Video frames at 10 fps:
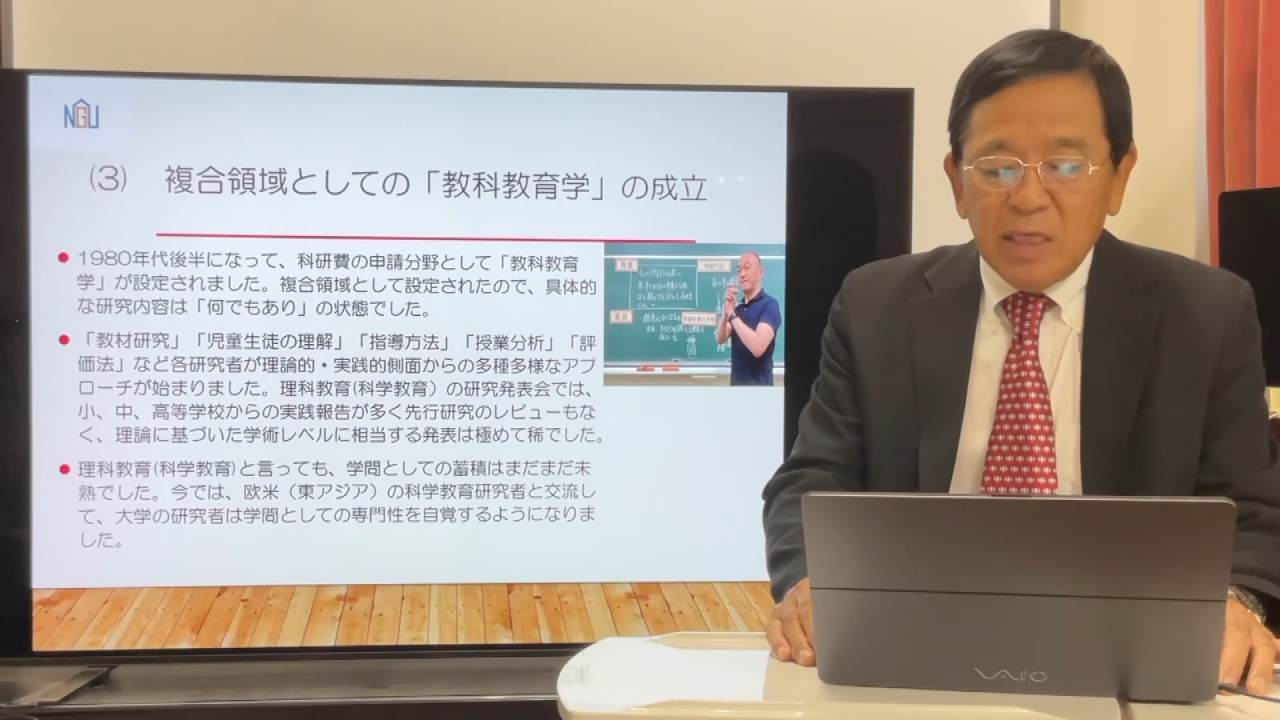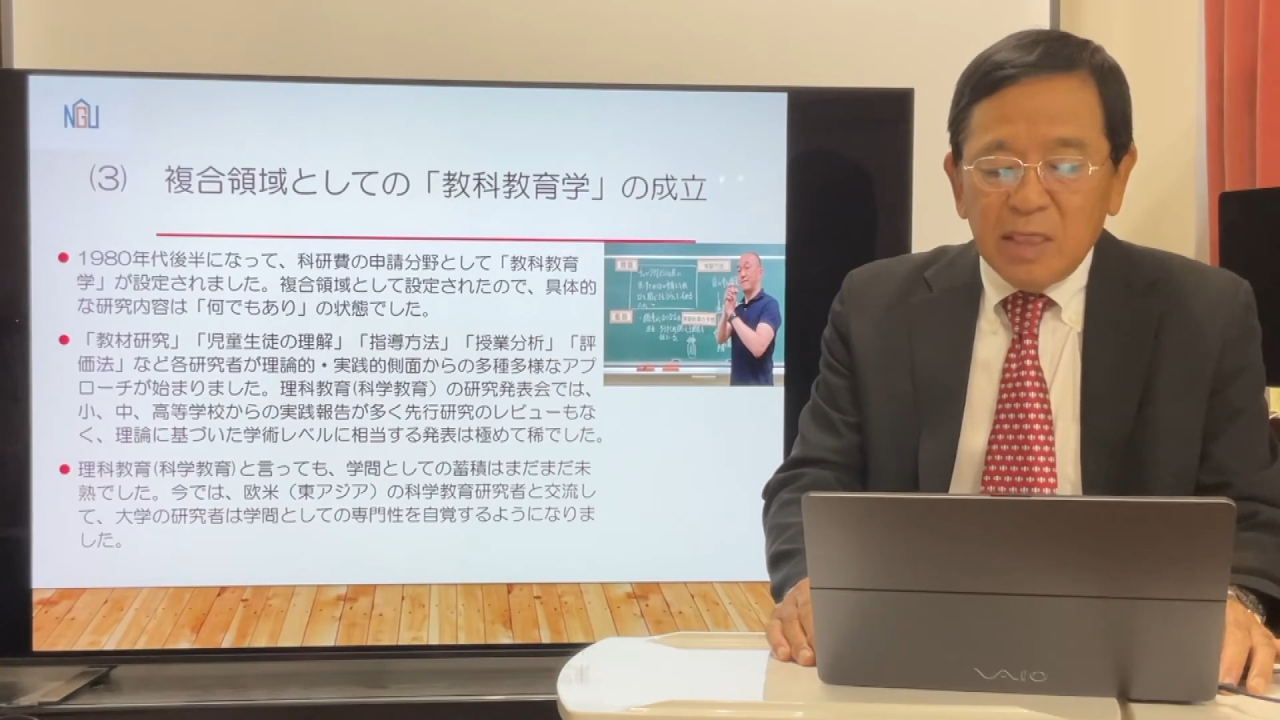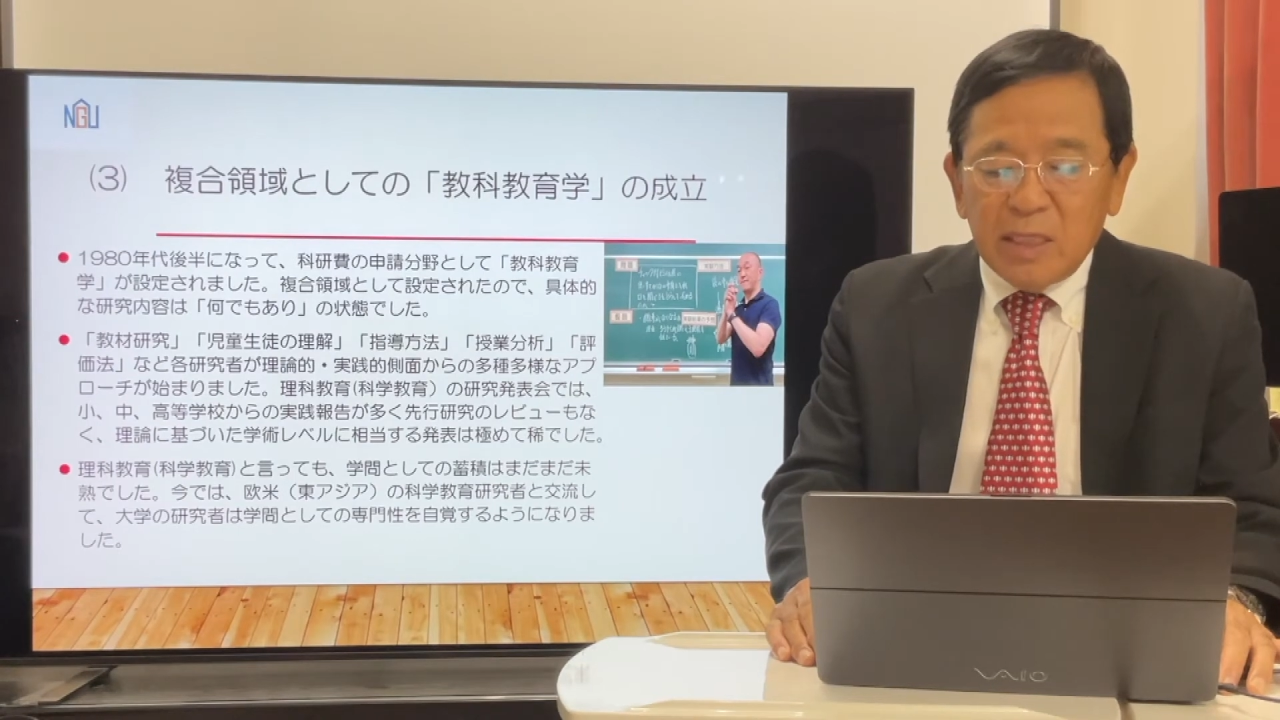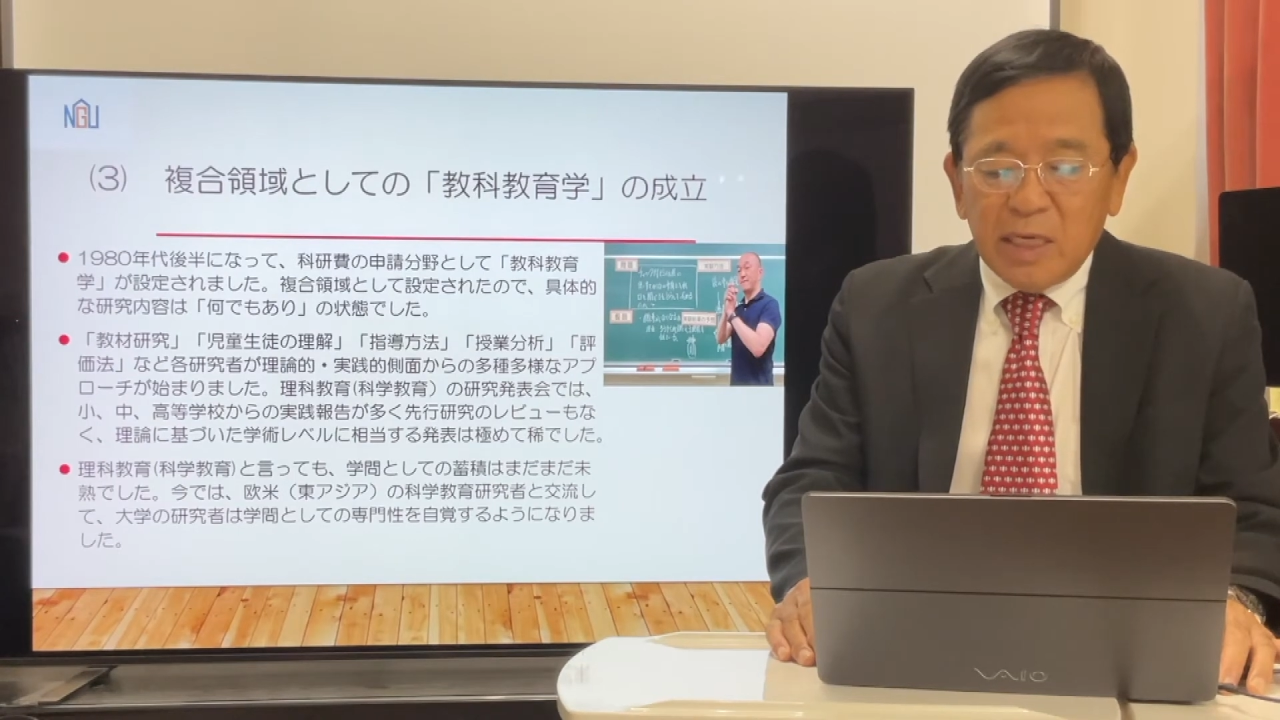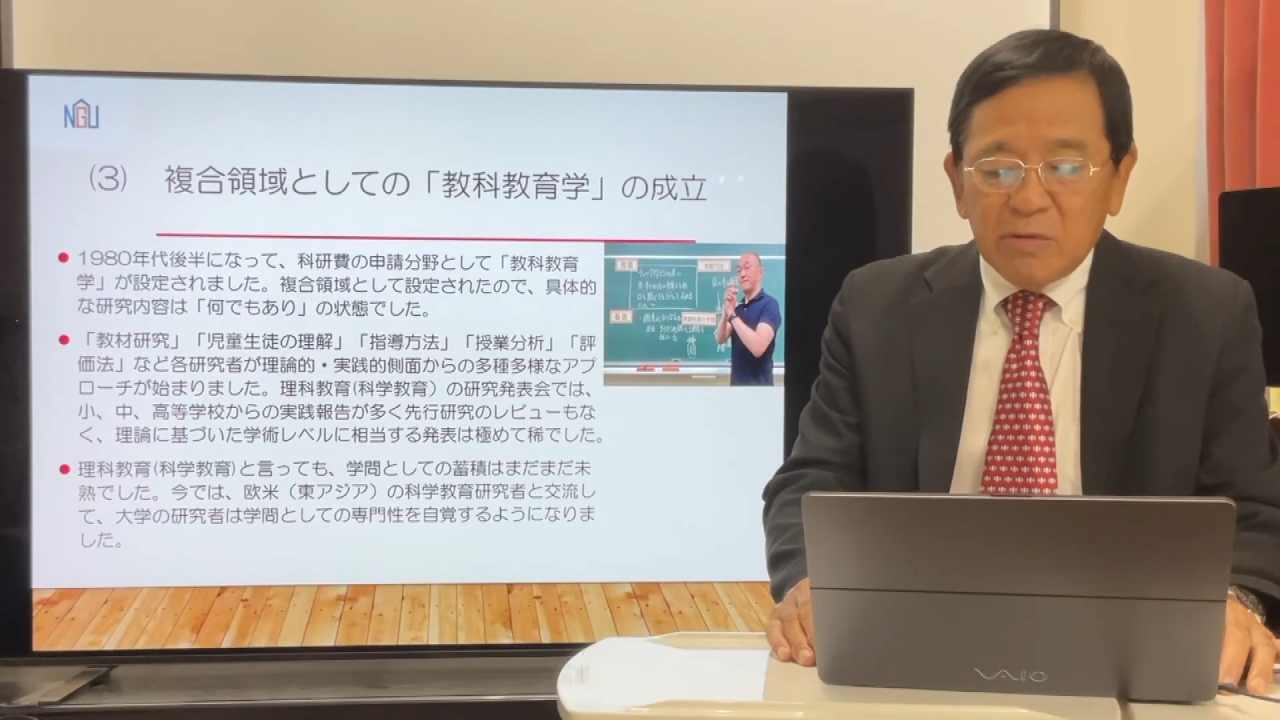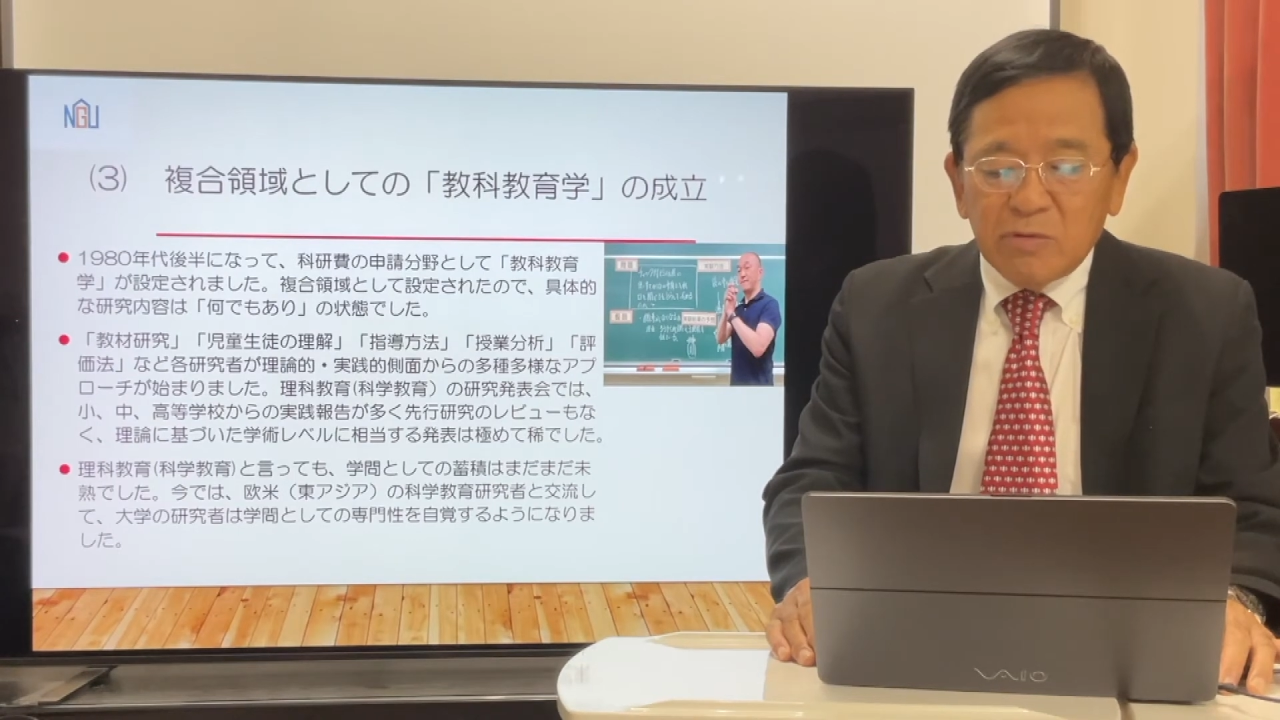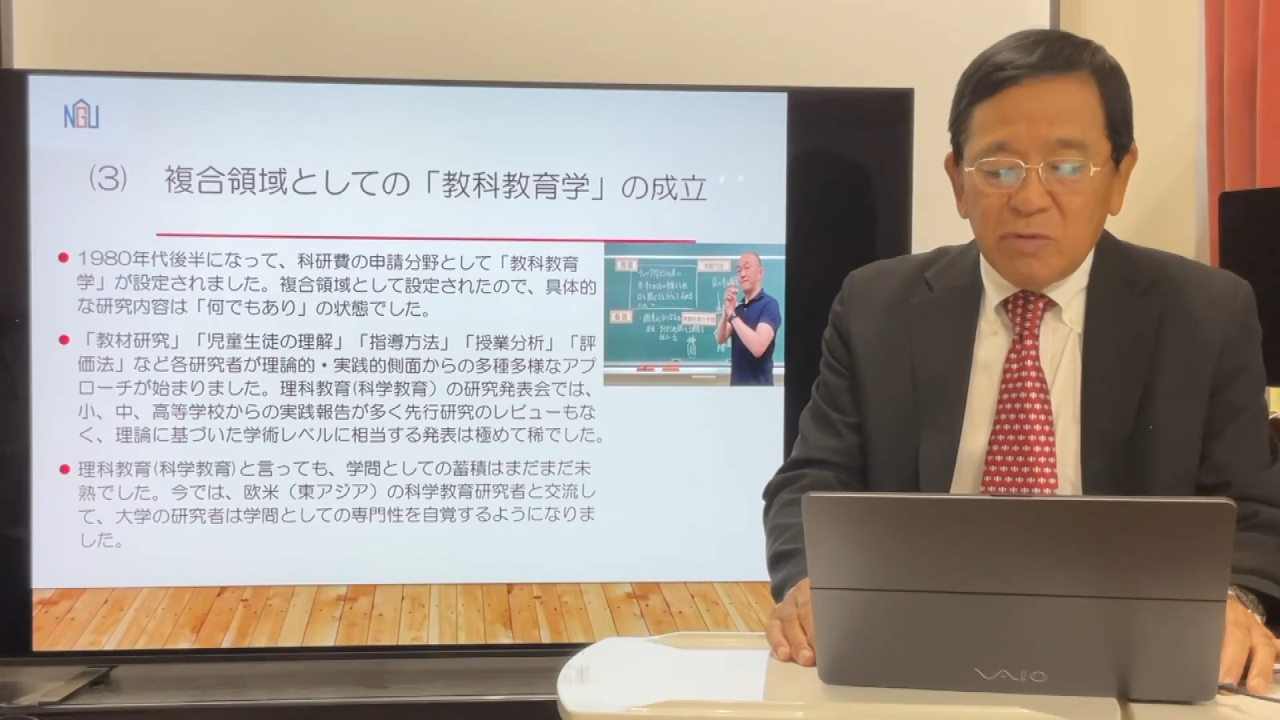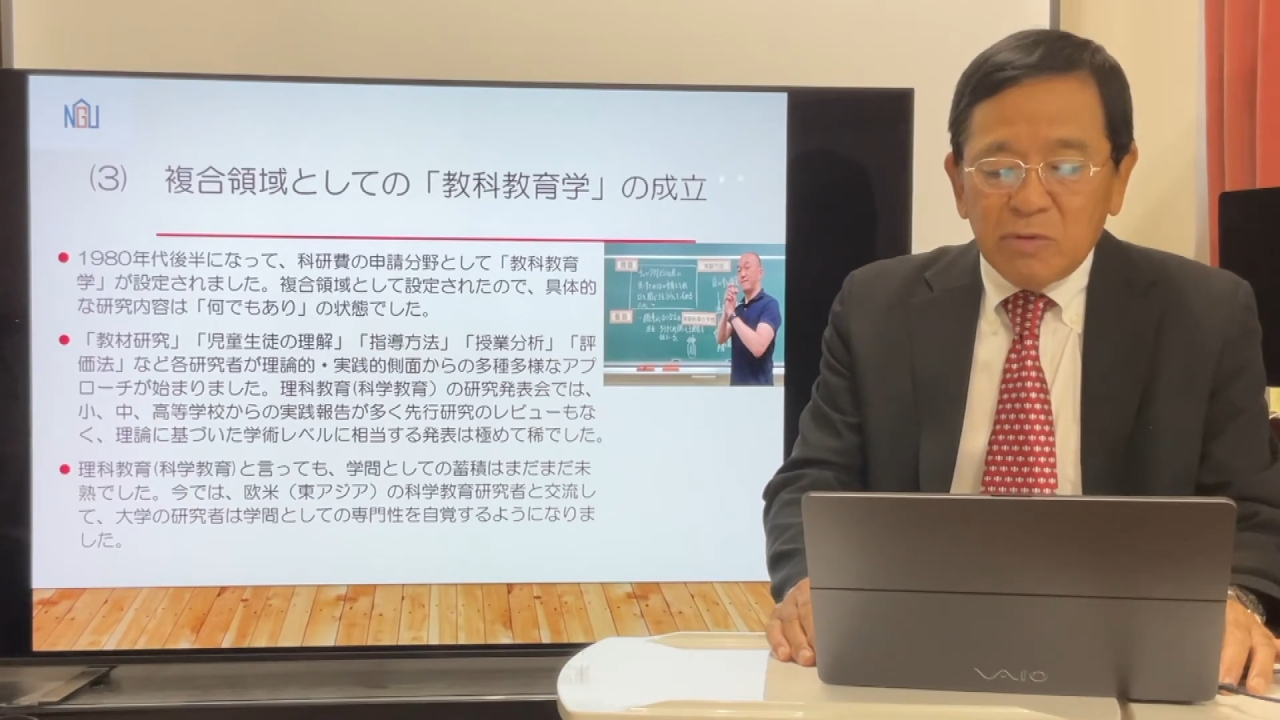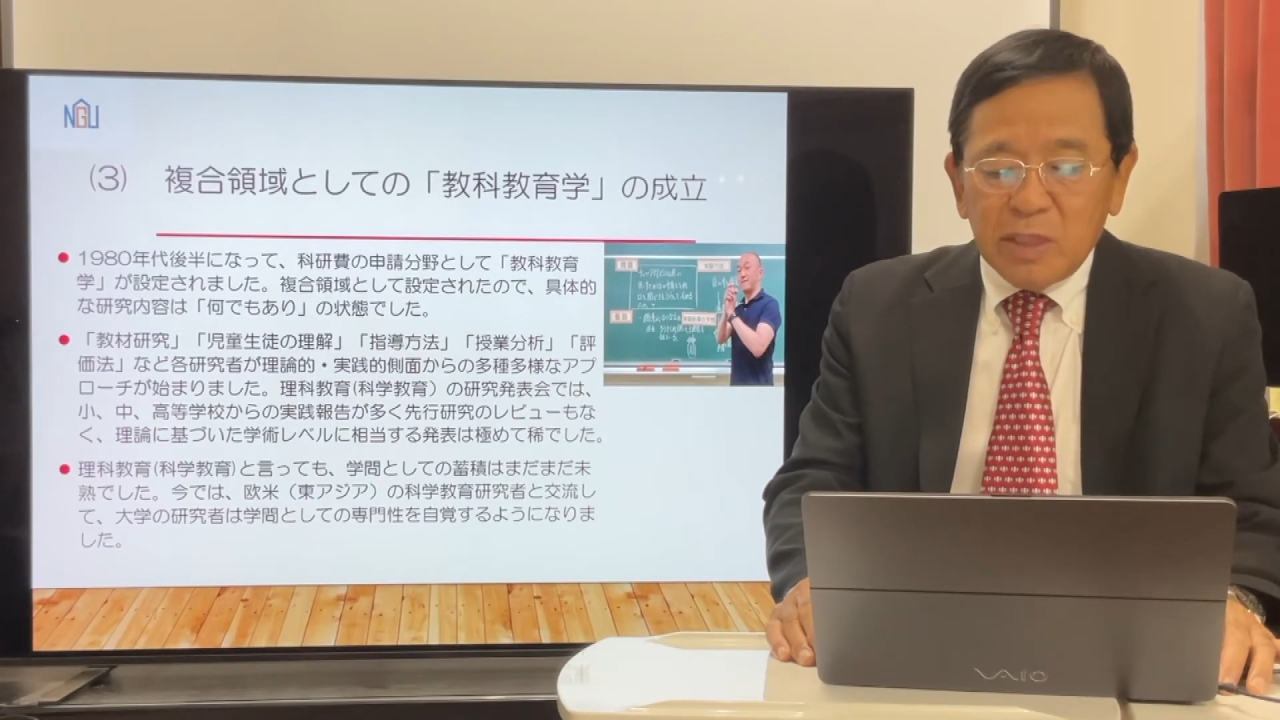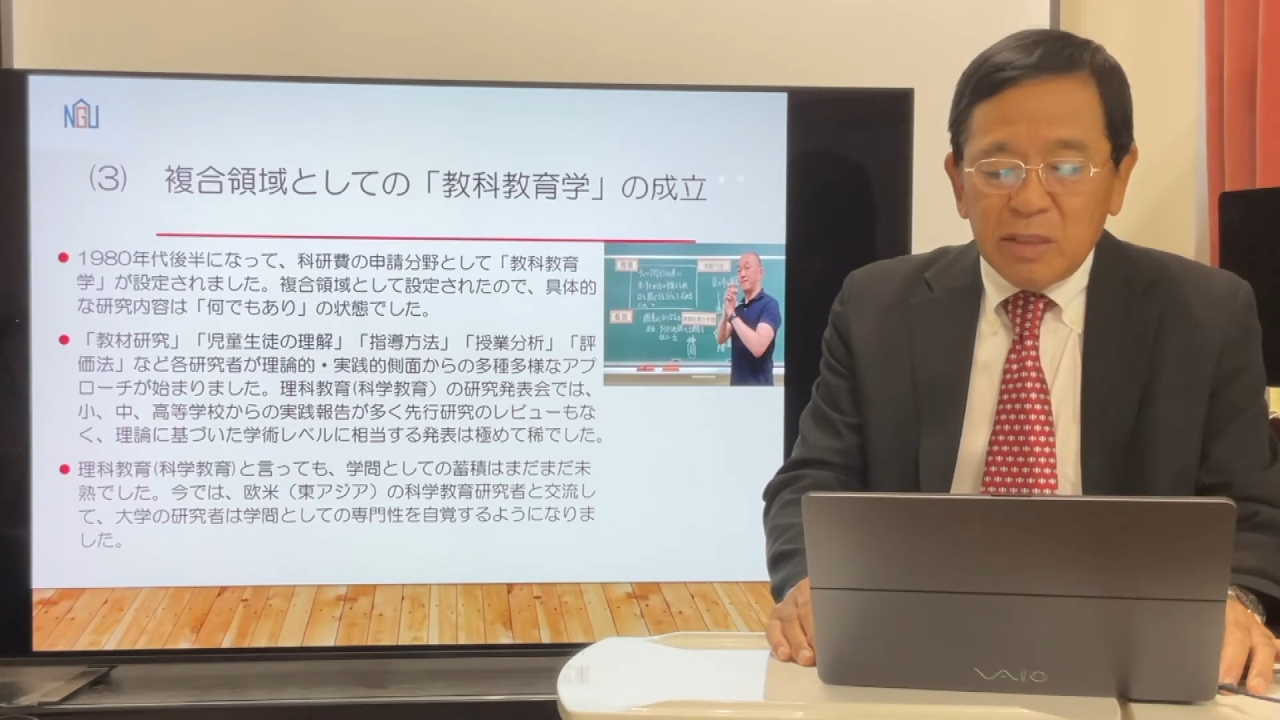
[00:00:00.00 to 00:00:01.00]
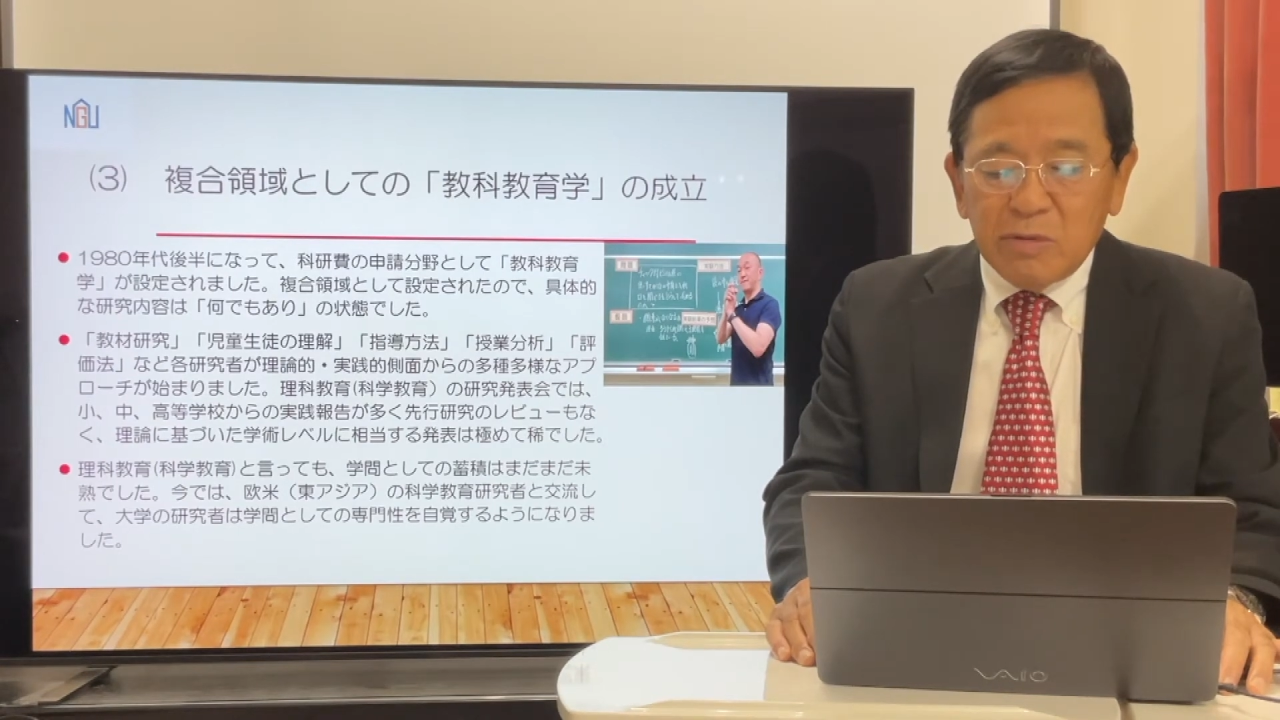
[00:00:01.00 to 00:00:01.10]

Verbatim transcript: 大学の研